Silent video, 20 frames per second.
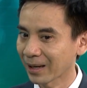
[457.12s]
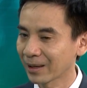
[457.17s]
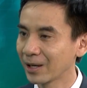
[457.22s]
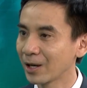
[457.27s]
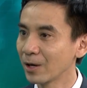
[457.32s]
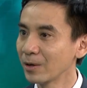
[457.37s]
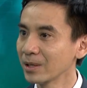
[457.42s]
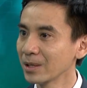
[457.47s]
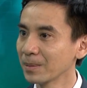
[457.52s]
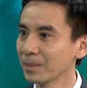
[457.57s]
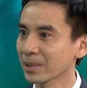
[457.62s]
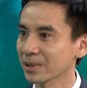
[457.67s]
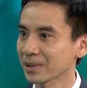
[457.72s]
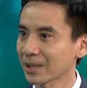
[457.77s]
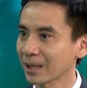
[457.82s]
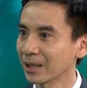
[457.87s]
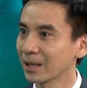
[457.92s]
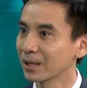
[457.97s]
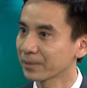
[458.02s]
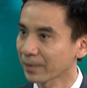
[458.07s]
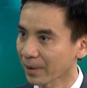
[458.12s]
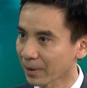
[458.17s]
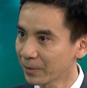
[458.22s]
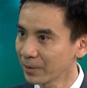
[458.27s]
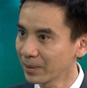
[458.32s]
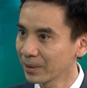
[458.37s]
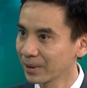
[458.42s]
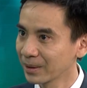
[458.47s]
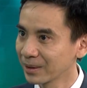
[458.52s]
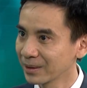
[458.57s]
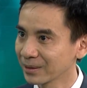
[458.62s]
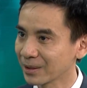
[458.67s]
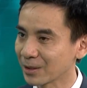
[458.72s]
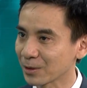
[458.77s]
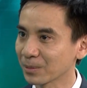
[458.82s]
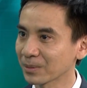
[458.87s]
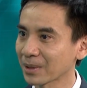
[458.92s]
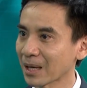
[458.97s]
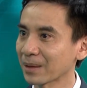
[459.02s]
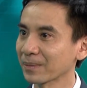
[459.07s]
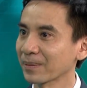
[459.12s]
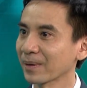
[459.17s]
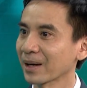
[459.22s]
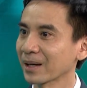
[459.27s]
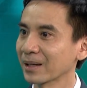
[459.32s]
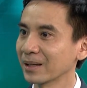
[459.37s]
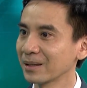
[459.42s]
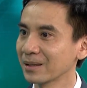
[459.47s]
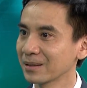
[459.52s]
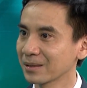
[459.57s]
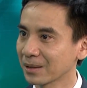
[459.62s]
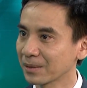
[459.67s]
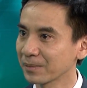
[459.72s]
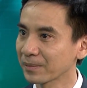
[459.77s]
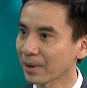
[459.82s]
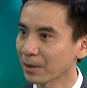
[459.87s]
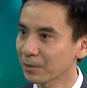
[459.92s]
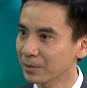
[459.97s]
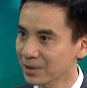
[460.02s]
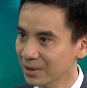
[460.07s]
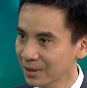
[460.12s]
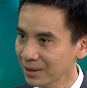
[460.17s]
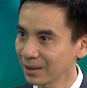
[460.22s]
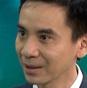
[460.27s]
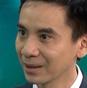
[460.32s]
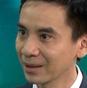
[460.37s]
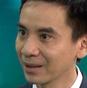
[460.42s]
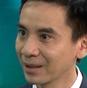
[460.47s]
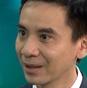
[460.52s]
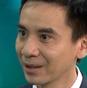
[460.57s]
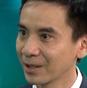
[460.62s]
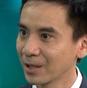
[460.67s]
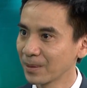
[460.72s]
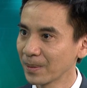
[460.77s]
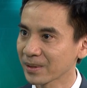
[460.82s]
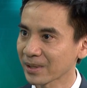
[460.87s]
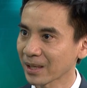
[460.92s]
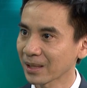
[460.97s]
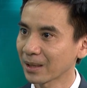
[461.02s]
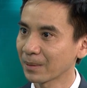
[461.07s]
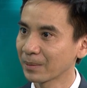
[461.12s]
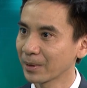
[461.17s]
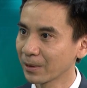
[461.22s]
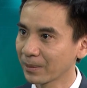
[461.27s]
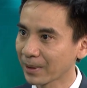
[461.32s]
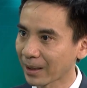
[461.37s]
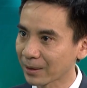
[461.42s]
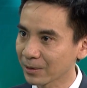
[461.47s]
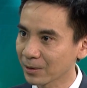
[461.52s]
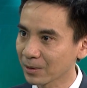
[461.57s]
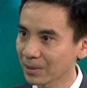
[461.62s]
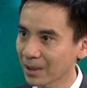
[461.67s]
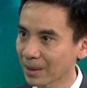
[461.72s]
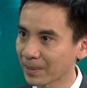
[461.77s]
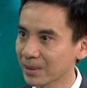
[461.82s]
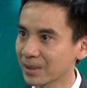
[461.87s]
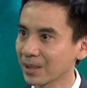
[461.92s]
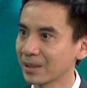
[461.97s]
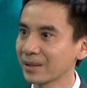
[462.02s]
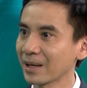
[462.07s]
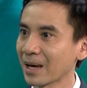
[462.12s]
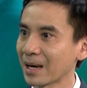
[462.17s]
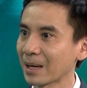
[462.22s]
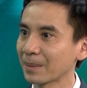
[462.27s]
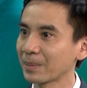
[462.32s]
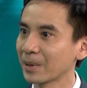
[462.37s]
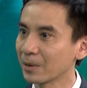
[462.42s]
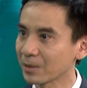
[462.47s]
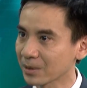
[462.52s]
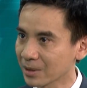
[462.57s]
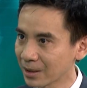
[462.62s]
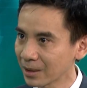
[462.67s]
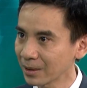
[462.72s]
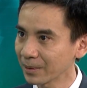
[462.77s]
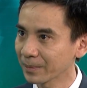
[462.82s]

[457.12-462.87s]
nếu như mà răng hơi vẩu thì chúng ta phải chỉnh vẩu trước nếu mà răng không đều đặn chúng ta phải chỉnh nha làm điều trước